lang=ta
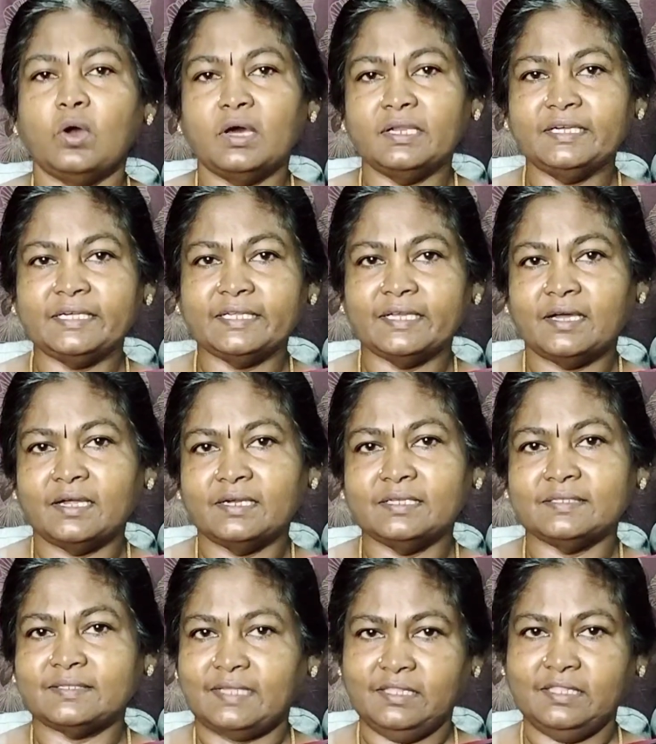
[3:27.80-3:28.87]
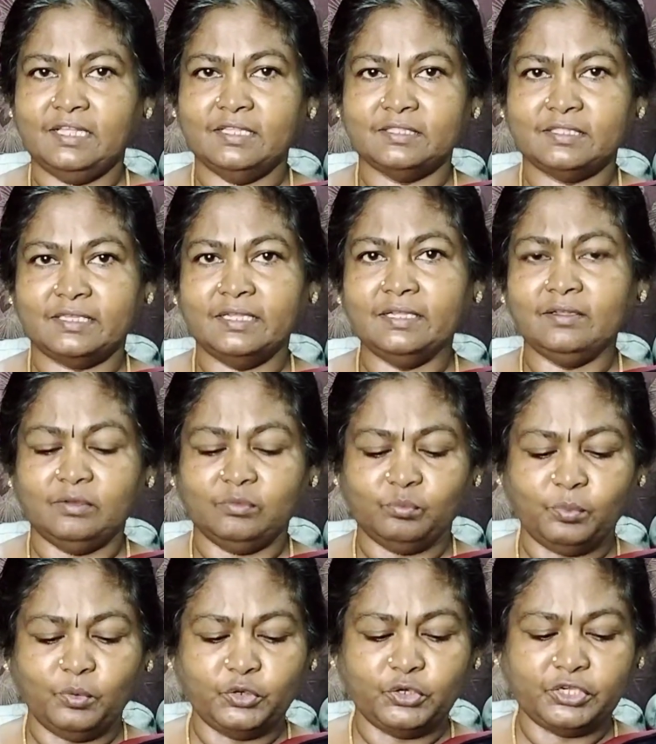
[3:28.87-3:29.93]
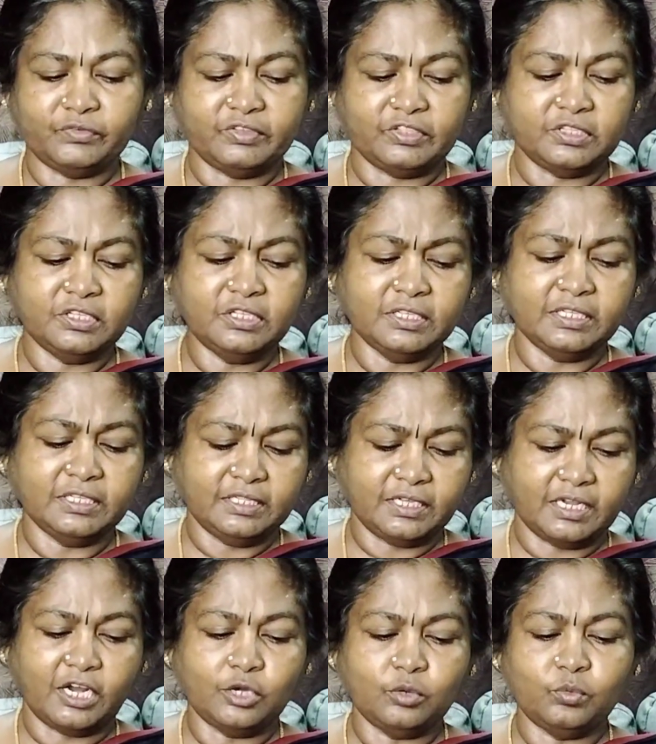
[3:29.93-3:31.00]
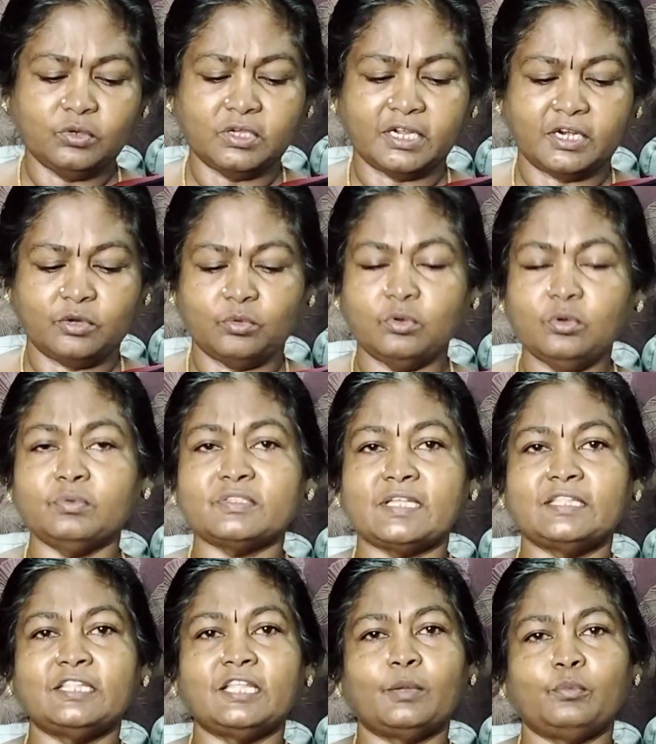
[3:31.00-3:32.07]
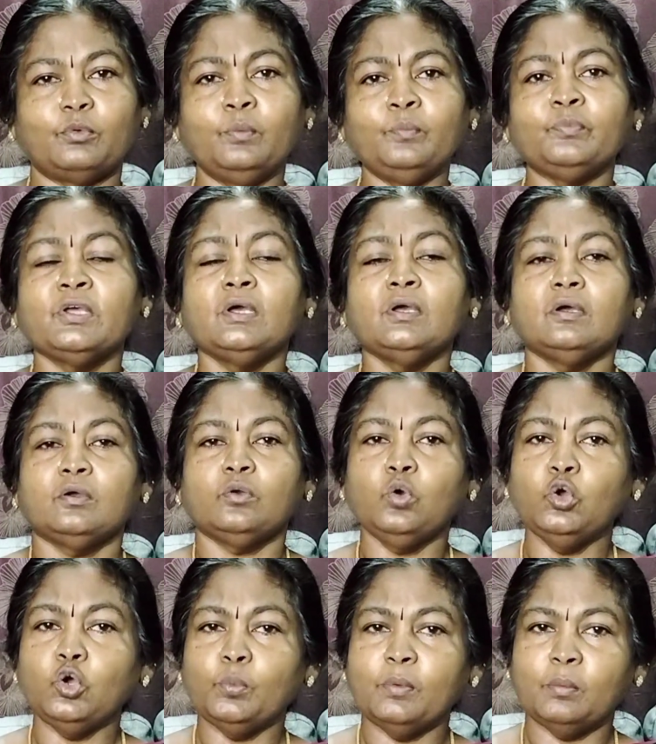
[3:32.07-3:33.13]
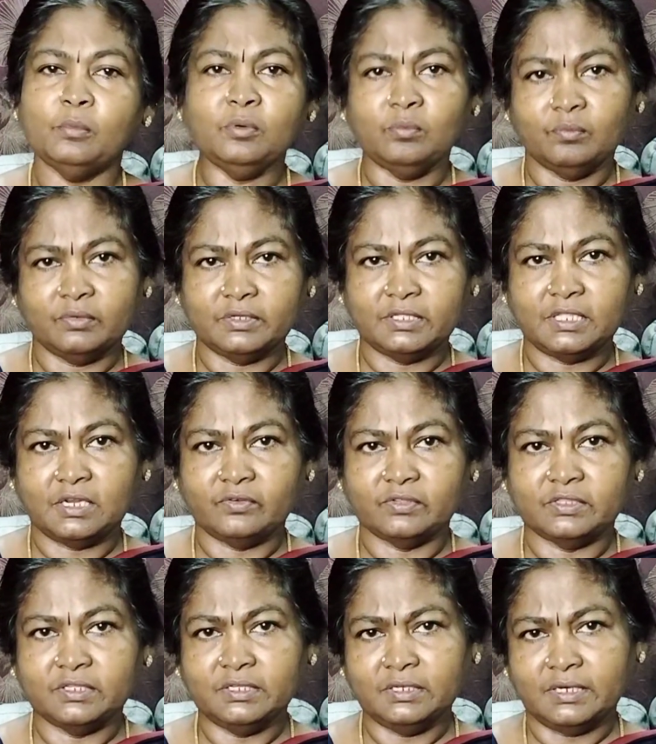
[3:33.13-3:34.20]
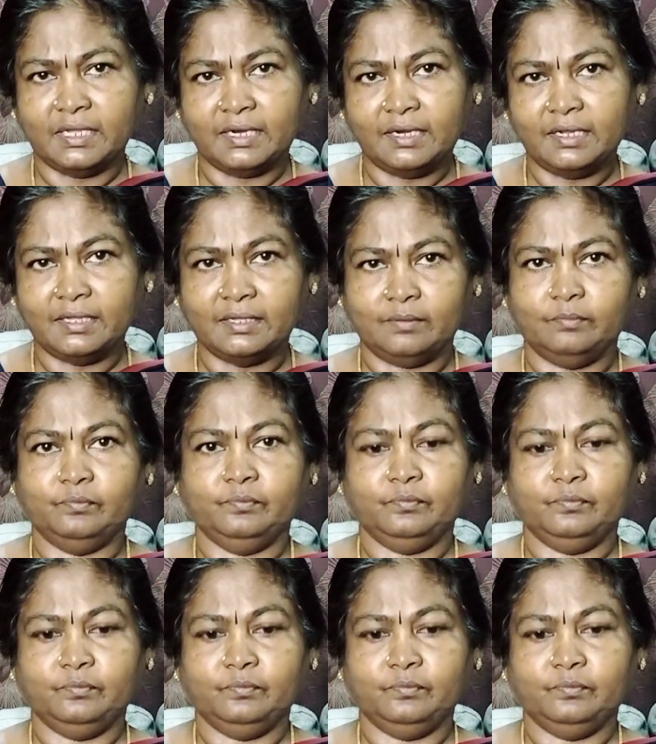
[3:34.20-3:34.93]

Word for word: குவாலிட்டியான சந்தனத்தை பொட்டை வந்து இந்த கனவுக்கு கனவு சந்தனமும் குங்குமமும் இதில் வந்து நல்ல